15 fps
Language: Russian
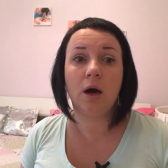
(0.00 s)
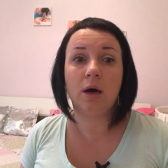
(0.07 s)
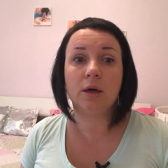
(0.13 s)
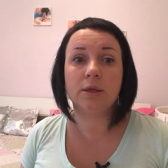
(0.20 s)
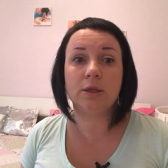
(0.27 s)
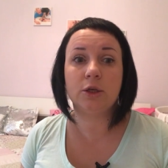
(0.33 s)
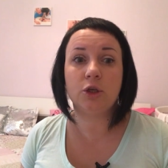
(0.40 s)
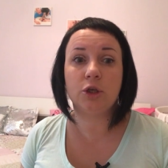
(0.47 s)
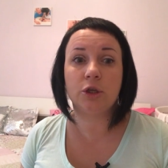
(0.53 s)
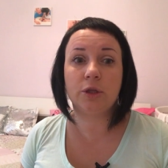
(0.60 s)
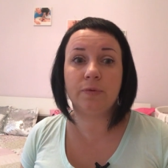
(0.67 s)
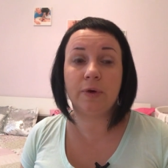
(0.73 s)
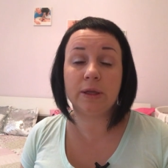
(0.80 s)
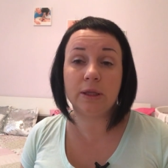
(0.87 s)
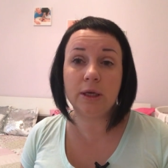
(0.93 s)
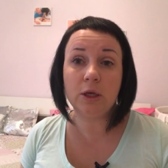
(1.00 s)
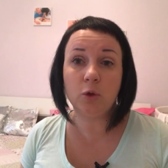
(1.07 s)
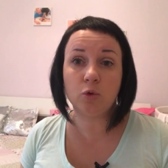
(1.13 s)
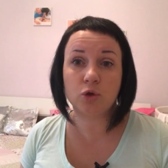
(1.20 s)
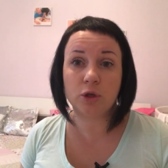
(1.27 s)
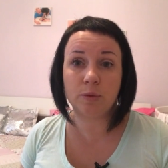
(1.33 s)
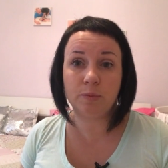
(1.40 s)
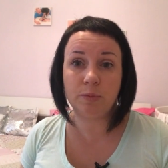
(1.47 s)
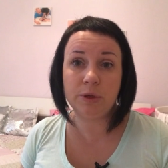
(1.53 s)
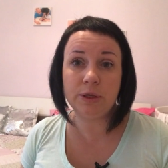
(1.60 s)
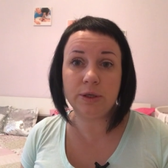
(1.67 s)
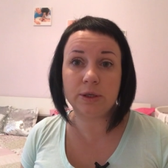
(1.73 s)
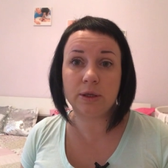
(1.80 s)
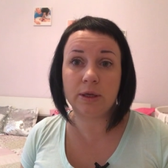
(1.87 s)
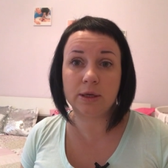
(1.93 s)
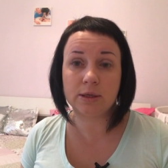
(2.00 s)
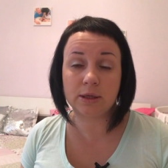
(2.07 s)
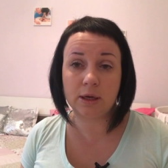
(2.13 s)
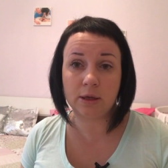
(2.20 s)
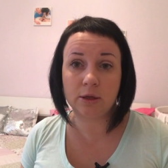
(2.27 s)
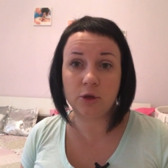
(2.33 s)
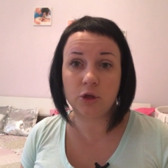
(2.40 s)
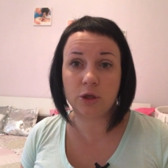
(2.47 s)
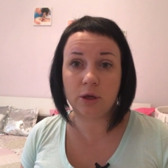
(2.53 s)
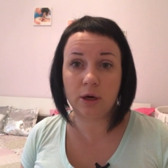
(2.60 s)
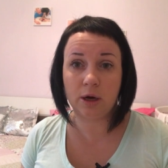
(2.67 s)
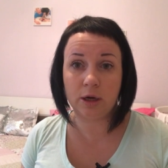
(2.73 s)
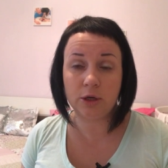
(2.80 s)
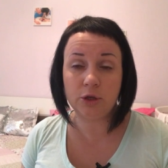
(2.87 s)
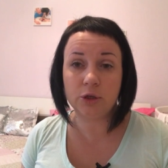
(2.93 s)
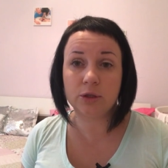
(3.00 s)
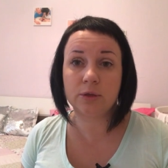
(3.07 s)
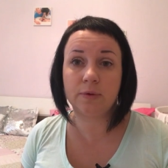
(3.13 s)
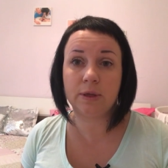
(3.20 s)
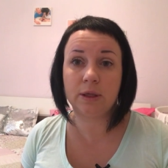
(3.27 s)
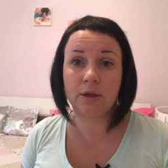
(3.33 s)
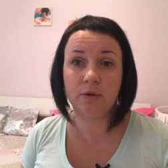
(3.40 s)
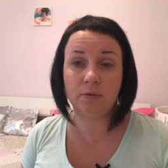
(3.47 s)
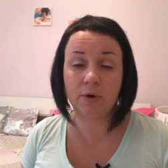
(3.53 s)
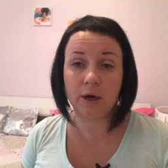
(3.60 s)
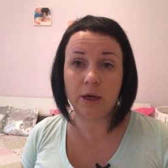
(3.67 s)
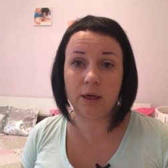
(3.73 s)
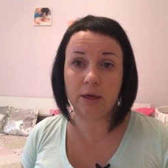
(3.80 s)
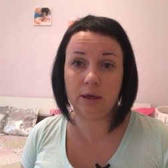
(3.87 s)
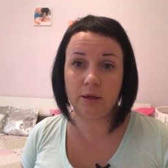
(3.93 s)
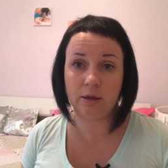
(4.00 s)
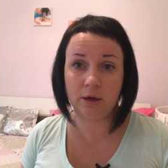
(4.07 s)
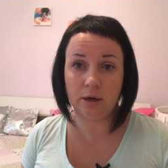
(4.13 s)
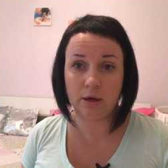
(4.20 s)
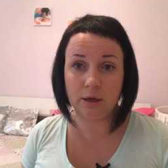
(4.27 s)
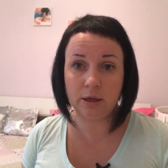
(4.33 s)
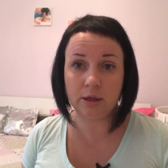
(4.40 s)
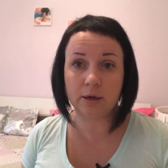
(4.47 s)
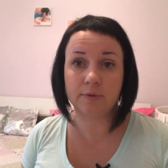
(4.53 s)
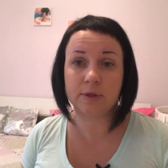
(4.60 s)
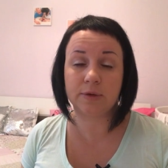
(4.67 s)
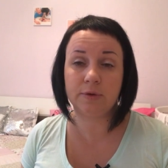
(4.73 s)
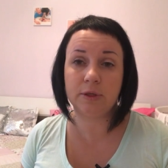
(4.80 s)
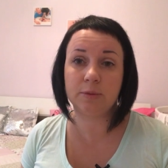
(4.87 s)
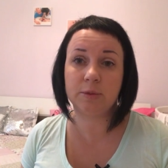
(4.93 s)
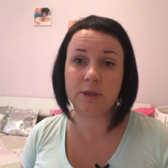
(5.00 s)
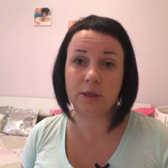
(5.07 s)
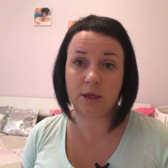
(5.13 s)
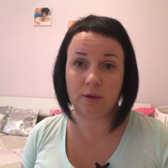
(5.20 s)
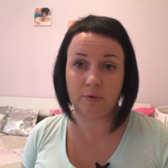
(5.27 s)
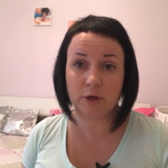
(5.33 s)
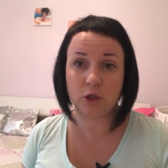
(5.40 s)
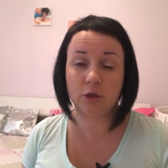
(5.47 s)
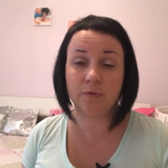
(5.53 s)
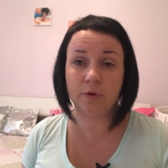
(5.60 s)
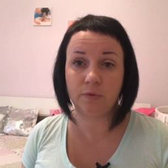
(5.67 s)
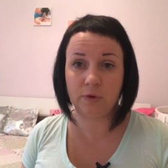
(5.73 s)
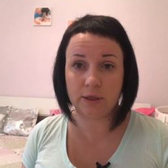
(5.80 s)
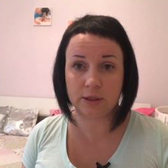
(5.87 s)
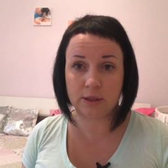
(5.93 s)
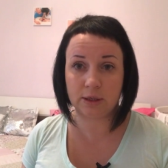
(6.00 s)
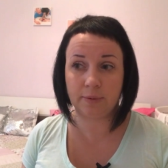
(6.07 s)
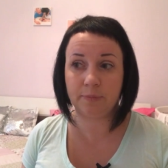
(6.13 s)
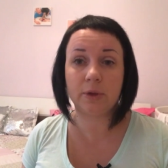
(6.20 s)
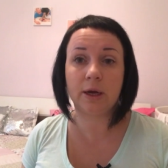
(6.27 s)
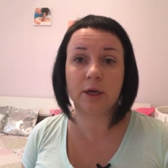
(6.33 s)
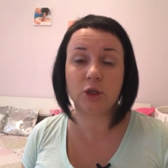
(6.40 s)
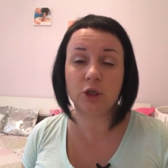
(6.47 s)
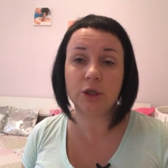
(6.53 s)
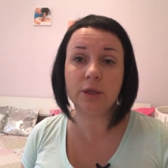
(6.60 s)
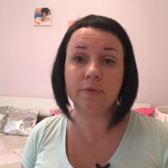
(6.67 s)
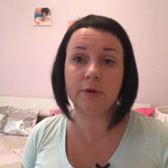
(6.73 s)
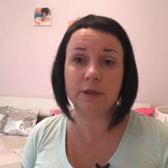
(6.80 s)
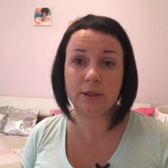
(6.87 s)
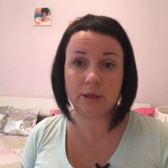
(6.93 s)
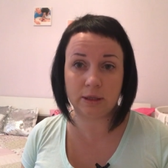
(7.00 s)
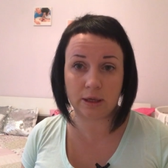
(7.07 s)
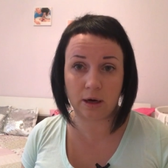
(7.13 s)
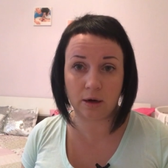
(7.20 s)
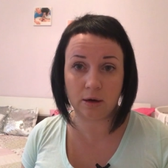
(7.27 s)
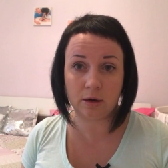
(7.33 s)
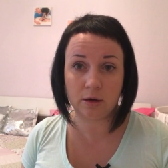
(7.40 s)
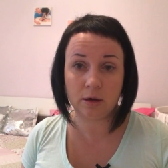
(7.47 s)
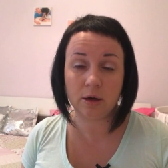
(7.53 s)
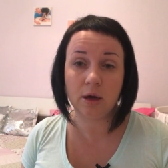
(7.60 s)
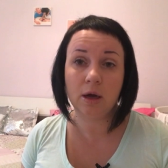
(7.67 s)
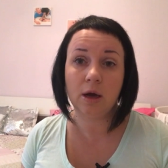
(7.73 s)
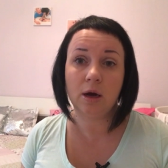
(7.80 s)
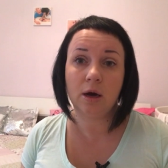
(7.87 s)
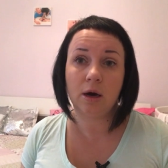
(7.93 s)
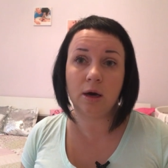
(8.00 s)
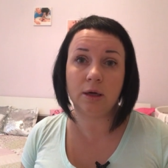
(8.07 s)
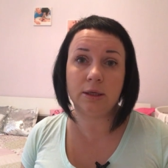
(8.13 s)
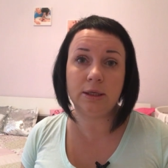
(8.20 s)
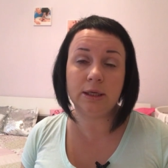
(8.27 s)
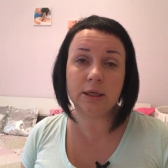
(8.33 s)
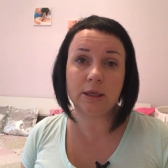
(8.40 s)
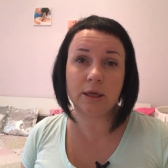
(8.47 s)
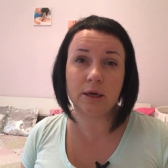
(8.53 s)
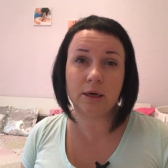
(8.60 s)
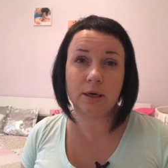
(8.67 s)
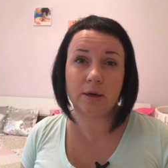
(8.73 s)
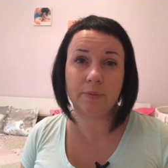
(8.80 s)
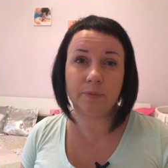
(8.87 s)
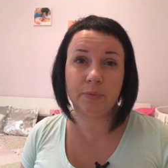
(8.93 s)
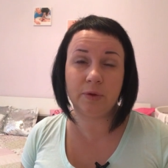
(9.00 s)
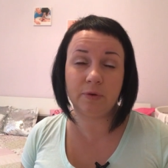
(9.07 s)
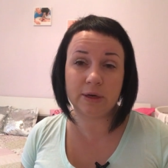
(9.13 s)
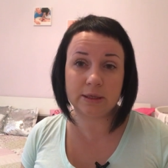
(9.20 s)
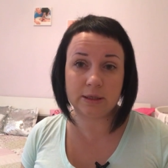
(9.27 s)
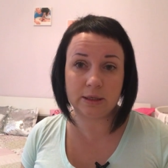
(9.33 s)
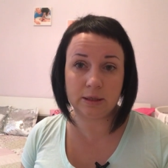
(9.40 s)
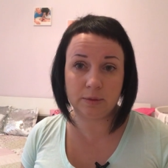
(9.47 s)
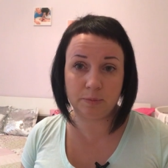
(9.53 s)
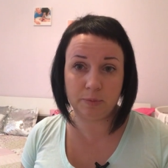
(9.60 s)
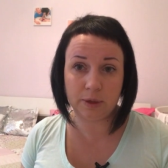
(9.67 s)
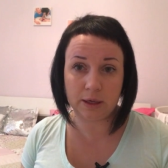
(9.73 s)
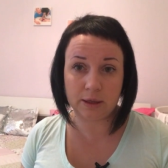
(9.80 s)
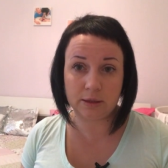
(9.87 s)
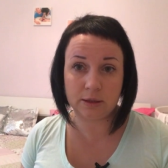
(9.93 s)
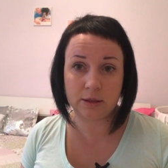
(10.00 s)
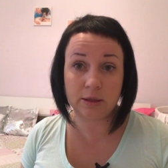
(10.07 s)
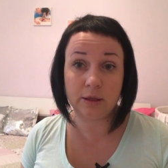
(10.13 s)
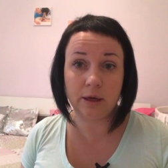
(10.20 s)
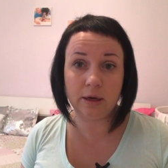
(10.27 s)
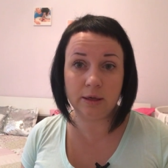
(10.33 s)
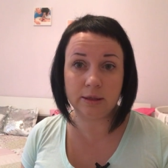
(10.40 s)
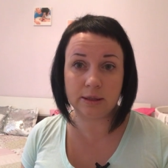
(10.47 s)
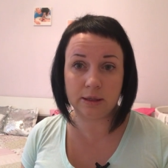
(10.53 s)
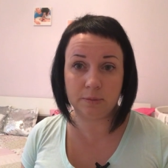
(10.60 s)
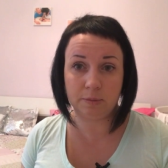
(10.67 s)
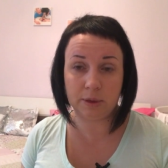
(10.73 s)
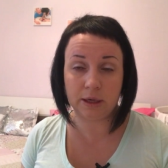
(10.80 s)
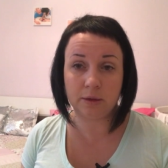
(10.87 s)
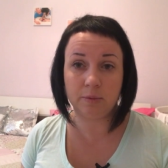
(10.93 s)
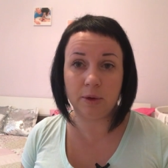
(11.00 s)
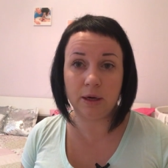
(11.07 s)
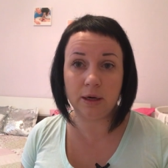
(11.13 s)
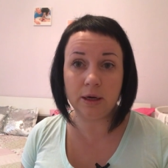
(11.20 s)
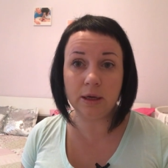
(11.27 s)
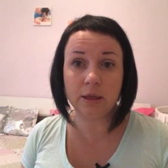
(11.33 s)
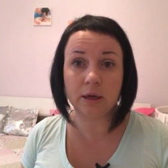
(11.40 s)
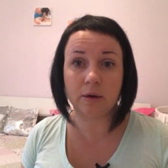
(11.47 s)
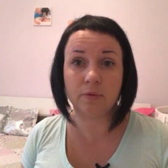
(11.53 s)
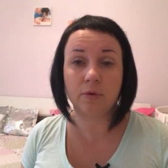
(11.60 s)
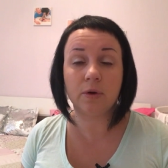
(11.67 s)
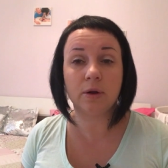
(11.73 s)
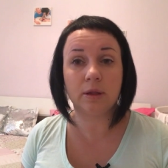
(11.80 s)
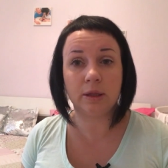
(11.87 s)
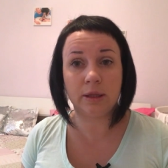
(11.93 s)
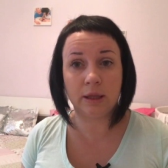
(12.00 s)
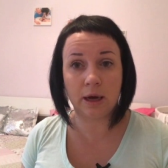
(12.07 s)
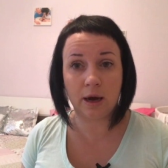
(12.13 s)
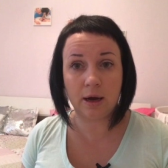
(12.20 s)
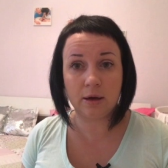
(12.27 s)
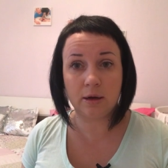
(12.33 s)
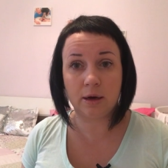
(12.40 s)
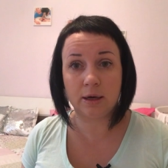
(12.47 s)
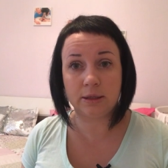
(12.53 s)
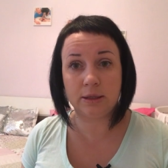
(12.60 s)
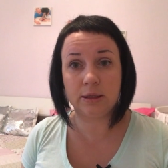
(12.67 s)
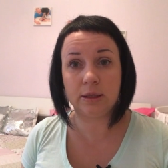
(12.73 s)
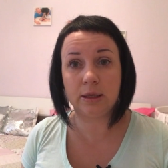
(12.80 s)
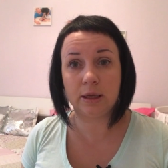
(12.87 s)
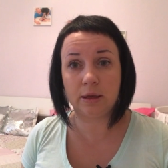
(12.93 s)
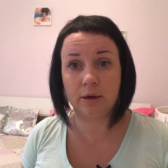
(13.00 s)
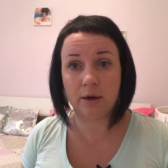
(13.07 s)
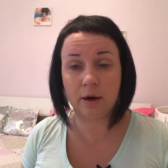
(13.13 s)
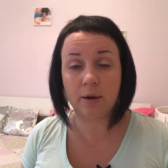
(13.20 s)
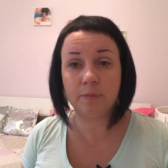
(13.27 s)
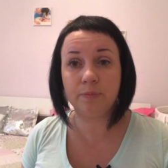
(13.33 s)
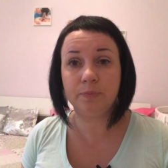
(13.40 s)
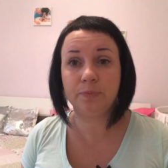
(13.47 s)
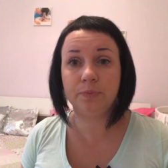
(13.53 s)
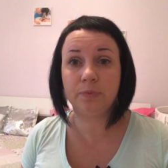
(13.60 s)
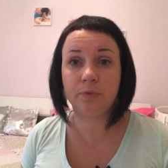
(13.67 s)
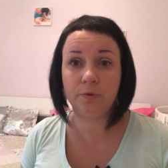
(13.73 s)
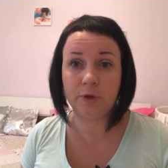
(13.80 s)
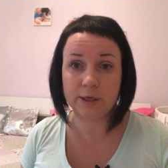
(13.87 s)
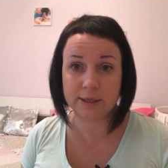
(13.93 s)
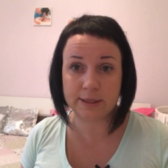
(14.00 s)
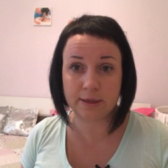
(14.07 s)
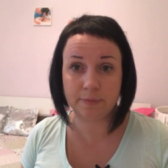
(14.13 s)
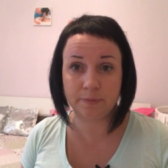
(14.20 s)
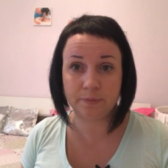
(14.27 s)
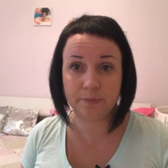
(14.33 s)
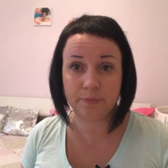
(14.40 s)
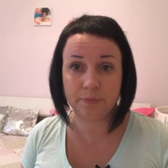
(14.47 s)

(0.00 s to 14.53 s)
А, значит, воды нужно пить достаточное количество, это 2 или 3 литра в зависимости от вашего веса. Рассчитывайте так – где-то 25-35 мл на 1 кг веса.